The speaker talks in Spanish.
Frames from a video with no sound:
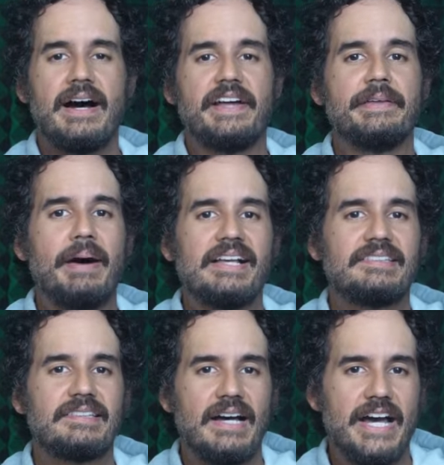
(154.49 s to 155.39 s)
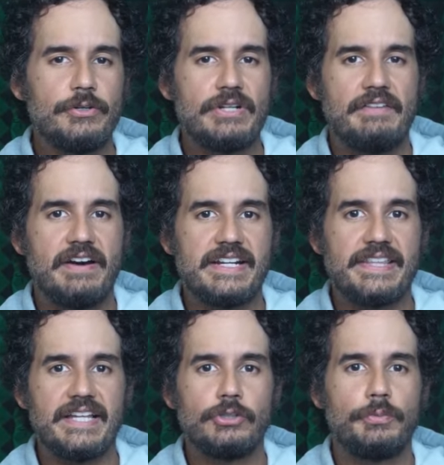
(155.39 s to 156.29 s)
Además, hay una
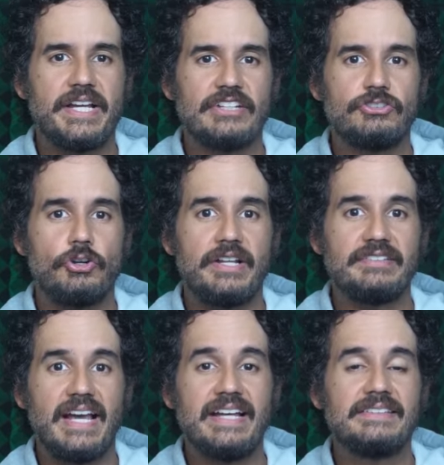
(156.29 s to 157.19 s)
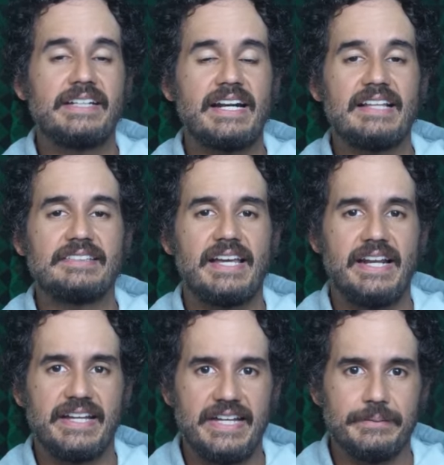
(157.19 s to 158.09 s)
variedad de ubicaciones entre las que
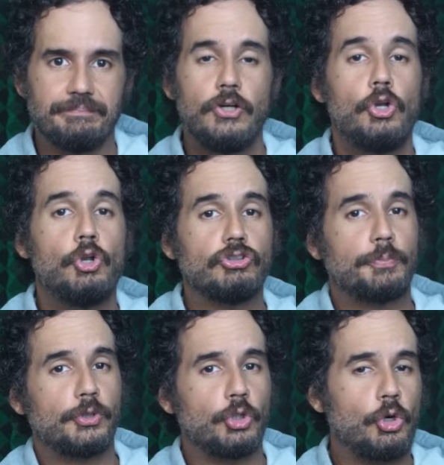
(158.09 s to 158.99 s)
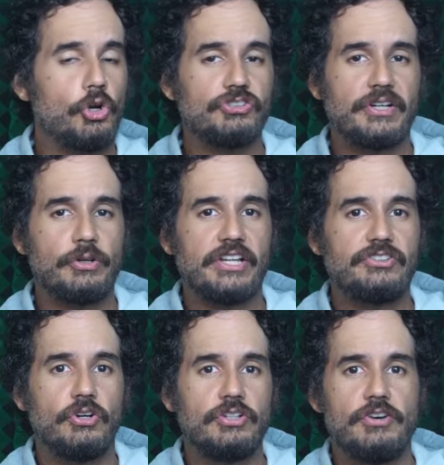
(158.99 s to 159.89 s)
elegir. Los protocolos de
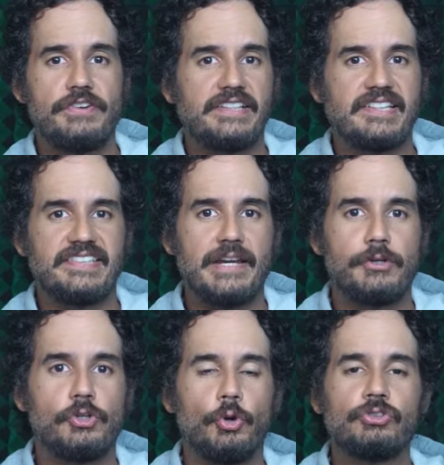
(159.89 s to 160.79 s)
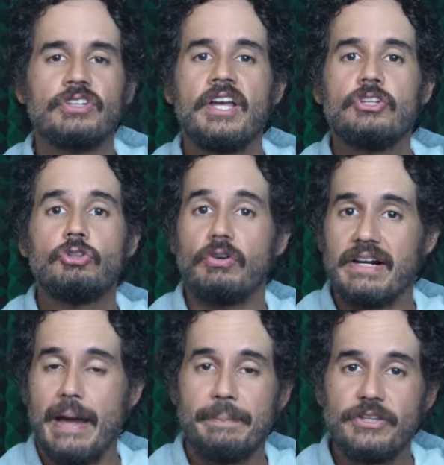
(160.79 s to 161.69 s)
conexión que ofrece CyberGhost son
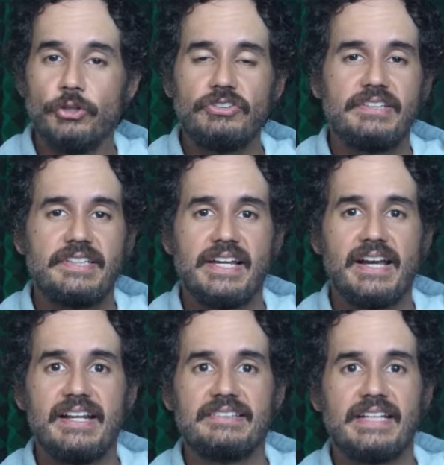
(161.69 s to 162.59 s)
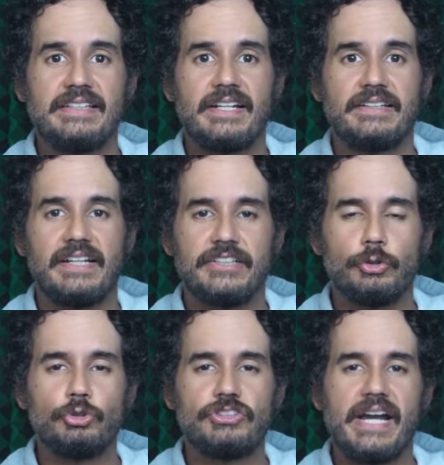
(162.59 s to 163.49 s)
rápidos y siguen el estándar de la
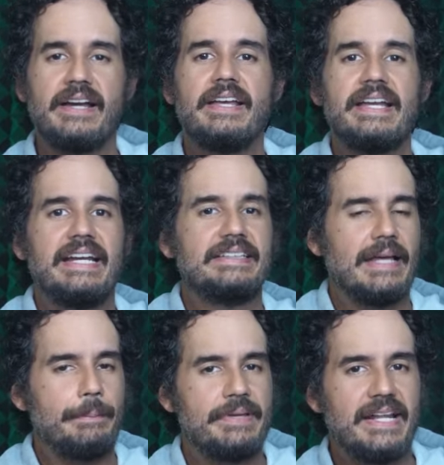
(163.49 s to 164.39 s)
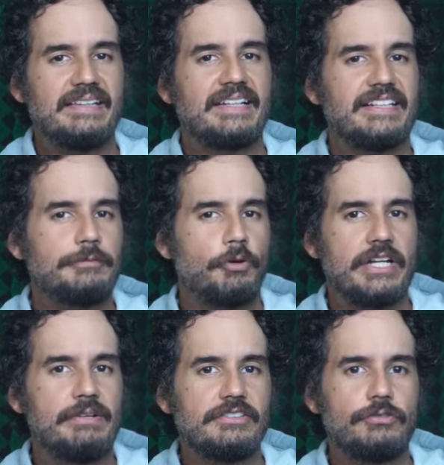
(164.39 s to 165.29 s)
industria y también están
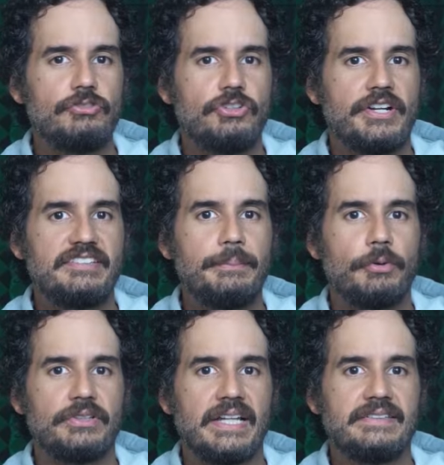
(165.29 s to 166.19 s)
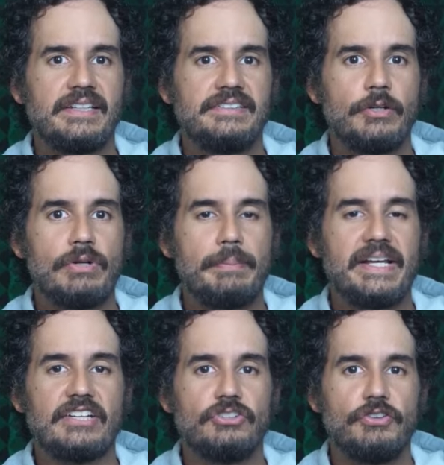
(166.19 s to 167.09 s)
disponibles funciones importantes de una
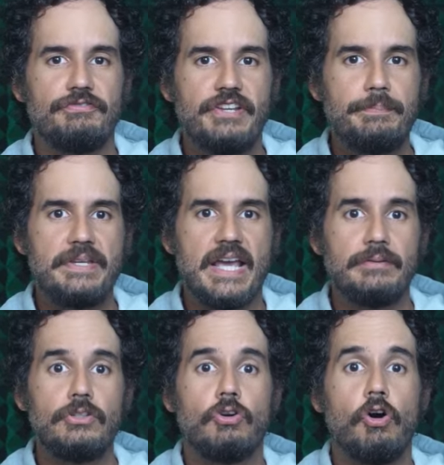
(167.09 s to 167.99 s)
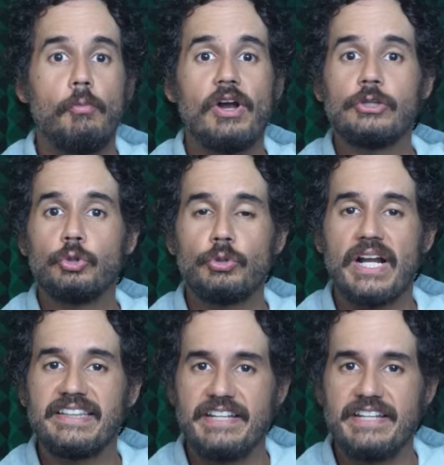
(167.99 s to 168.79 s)
aplicación VPN como el túnel